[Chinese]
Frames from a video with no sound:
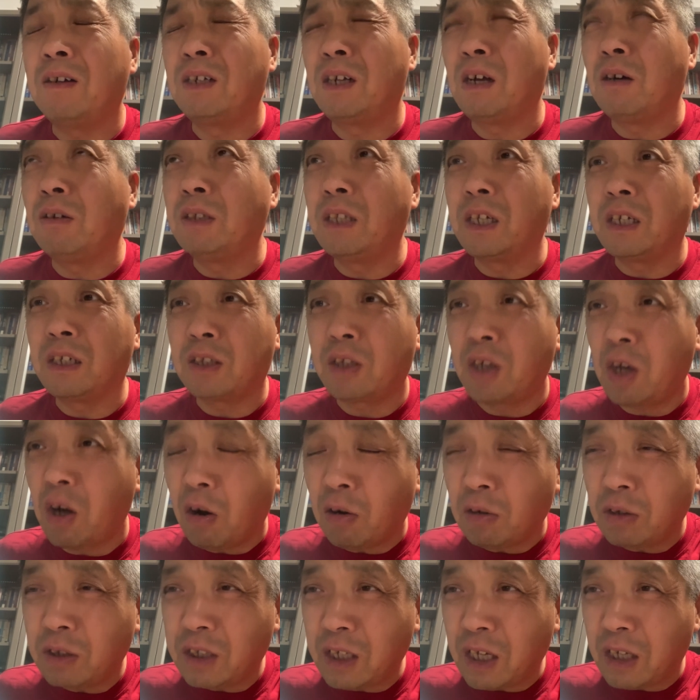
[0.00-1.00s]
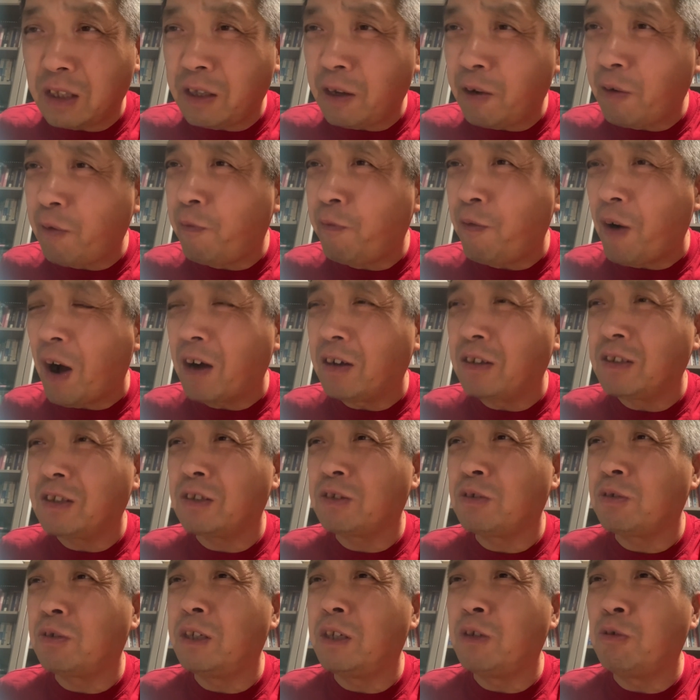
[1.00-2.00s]
然后那个条件，那个房子
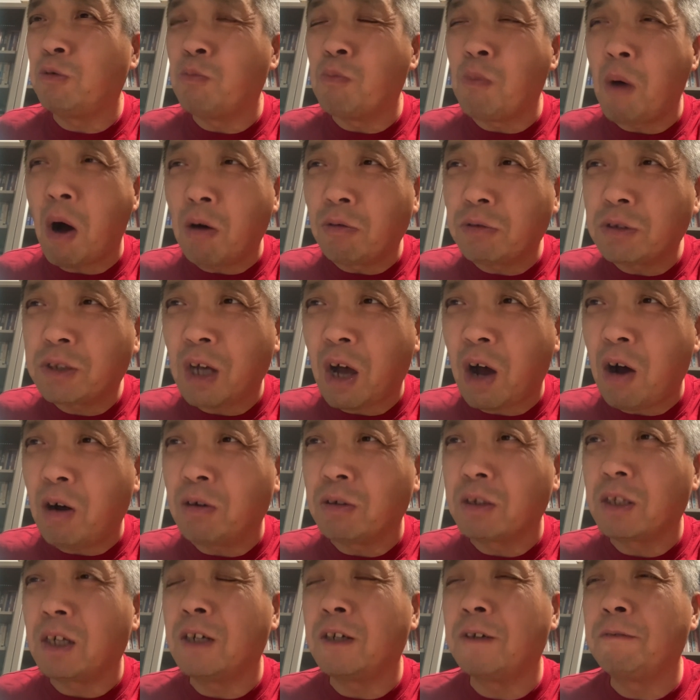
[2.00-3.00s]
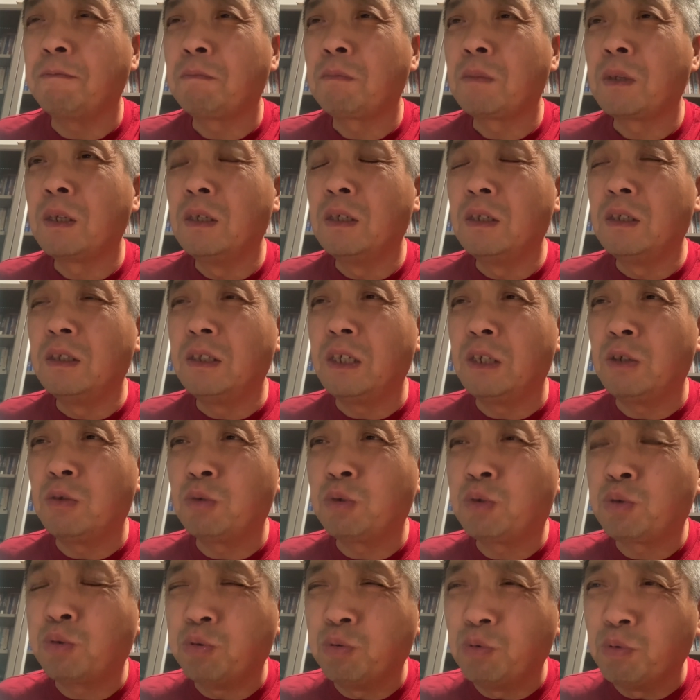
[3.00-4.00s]
就是那种茅草的，那
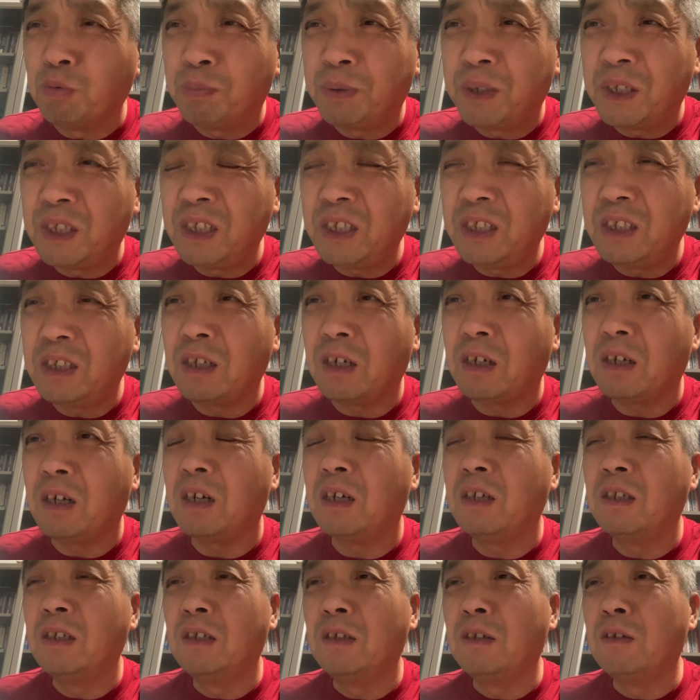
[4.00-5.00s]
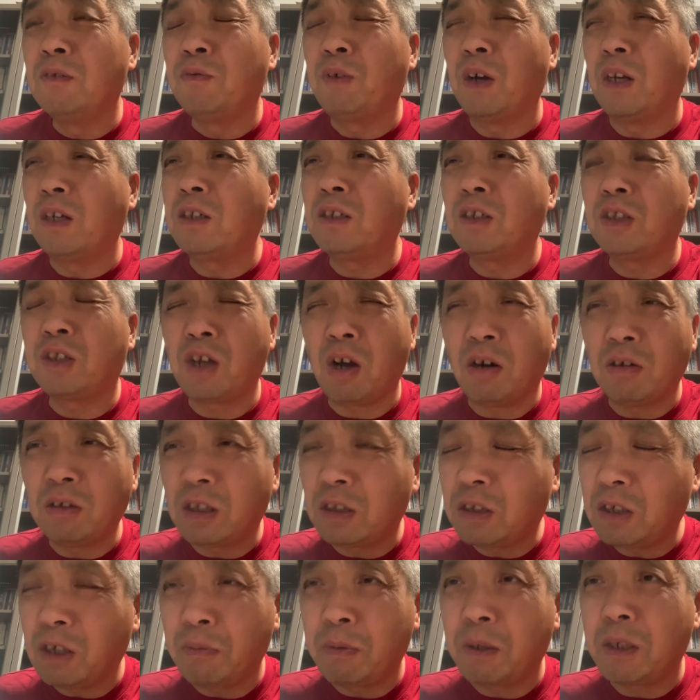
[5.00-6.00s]
种土坯的，反正是条
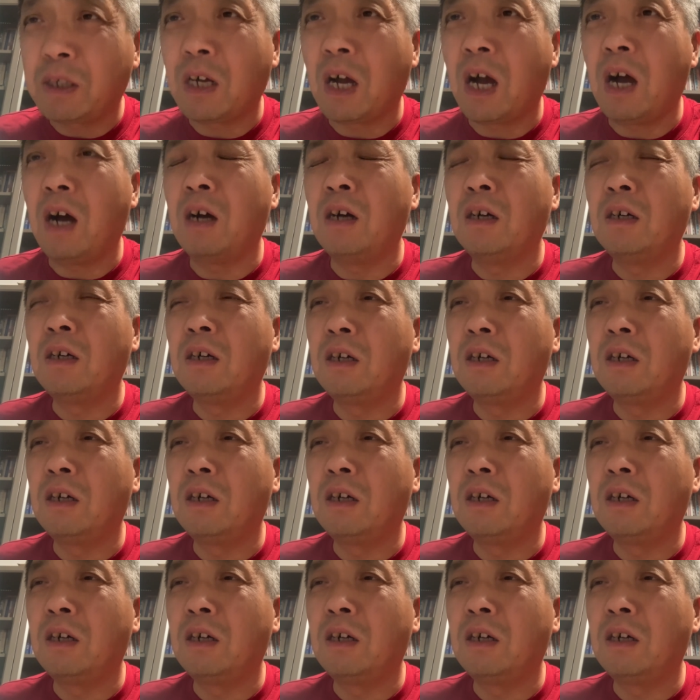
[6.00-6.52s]
件特别差。